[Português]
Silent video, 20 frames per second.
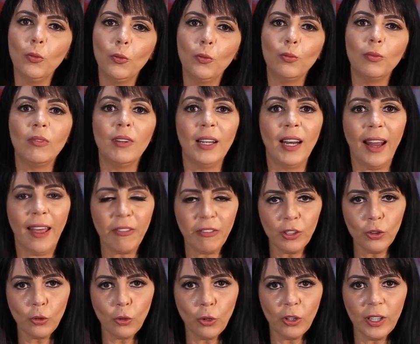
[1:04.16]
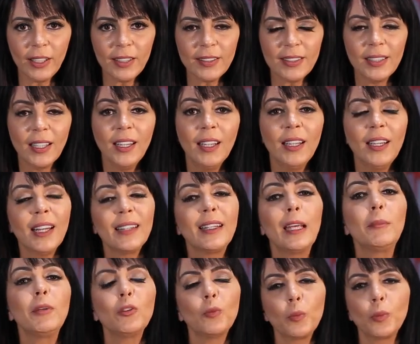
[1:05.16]
1, Leve 2 e
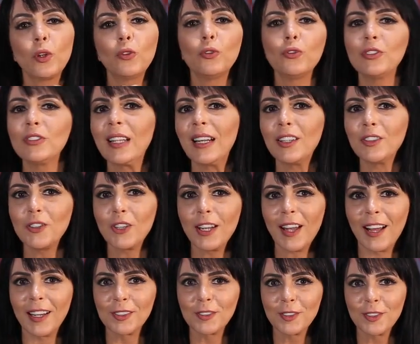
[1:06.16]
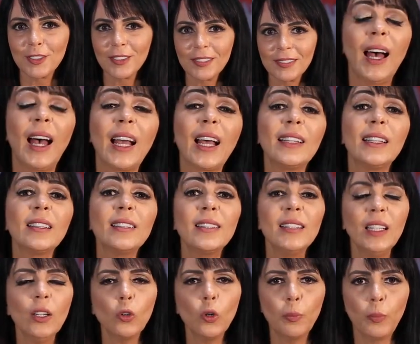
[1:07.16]
até mesmo produtos selecionados. A cada
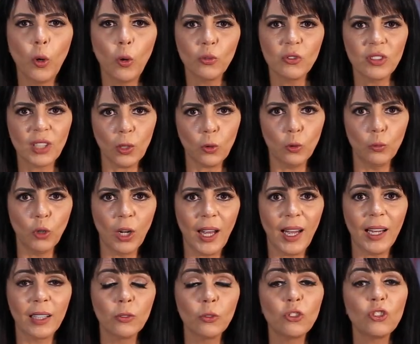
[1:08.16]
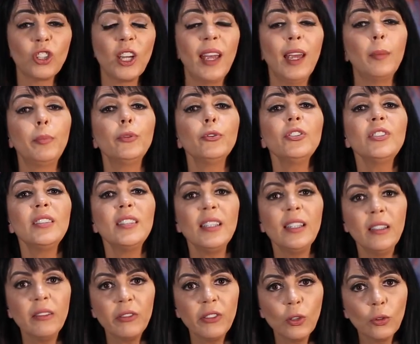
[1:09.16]
cinco pontos acumulados, já é
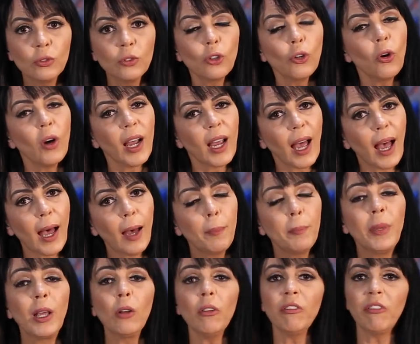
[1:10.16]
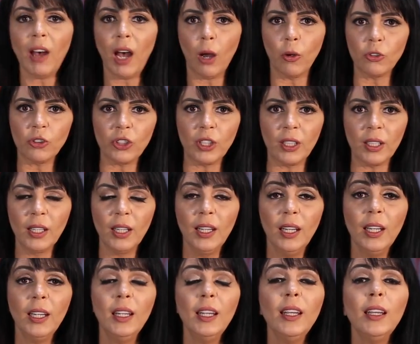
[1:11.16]
possível trocar pelo voucher.
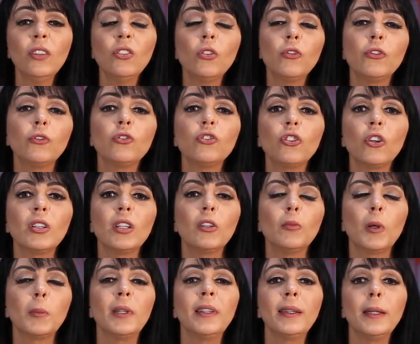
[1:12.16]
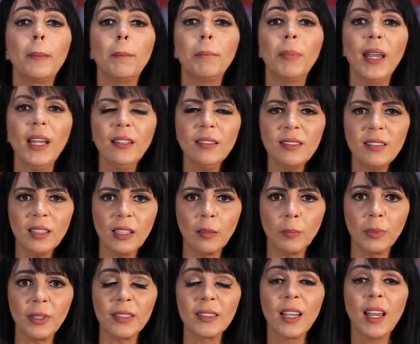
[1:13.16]
E isso funciona de uma maneira bem
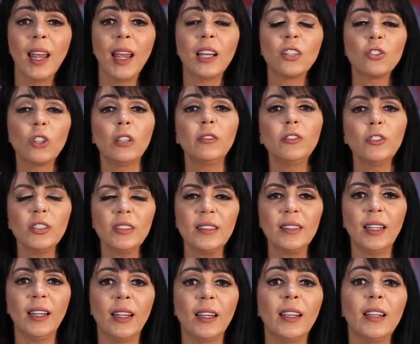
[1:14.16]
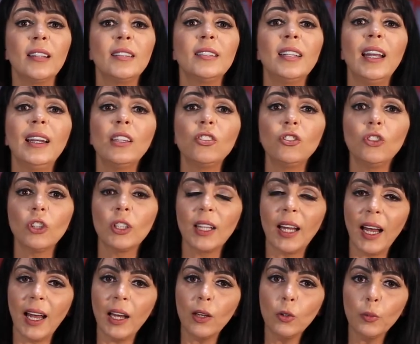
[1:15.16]
simples. É só você
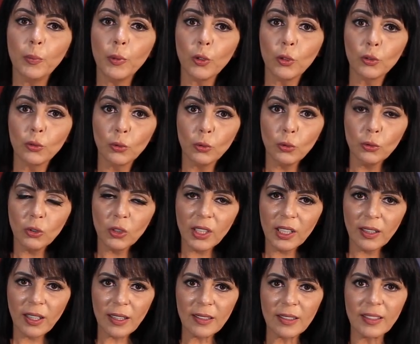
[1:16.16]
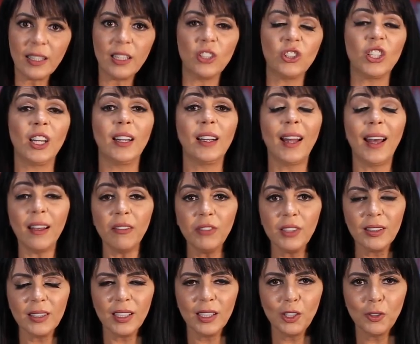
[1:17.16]
selecionar o produto que deseja na
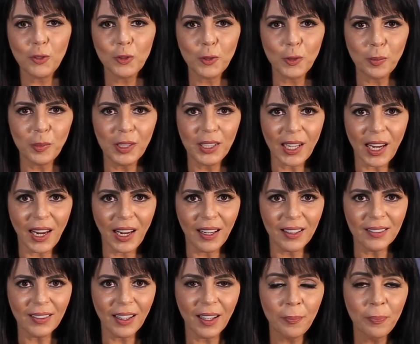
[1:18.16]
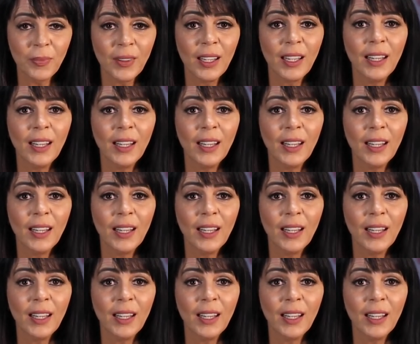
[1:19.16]
vitrine do Surpreenda,